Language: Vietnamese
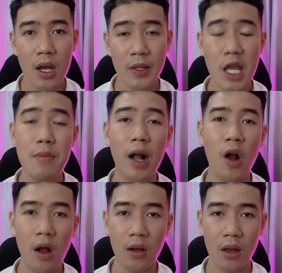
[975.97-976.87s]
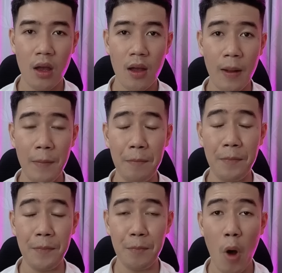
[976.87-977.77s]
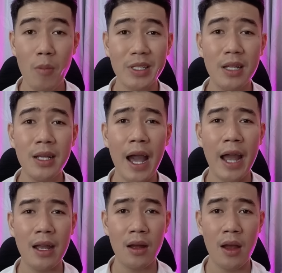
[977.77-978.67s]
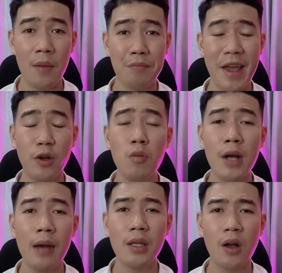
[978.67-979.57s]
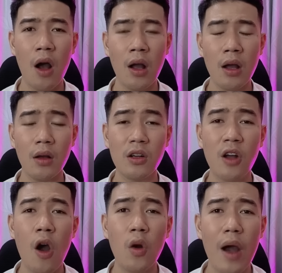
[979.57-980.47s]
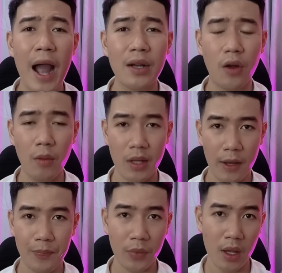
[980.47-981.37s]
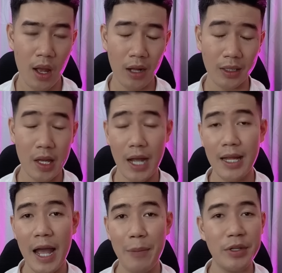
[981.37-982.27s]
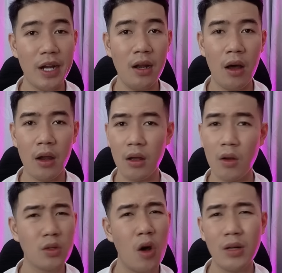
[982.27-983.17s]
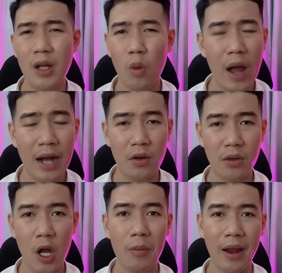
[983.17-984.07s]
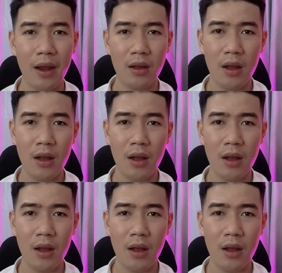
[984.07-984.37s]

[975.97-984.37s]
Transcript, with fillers: nhưng mà con 49 ngày á mẹ cúng cơm cho con á con có ăn được không vậy thì anh hai mới trả lời á con đâu có ăn được đâu mẹ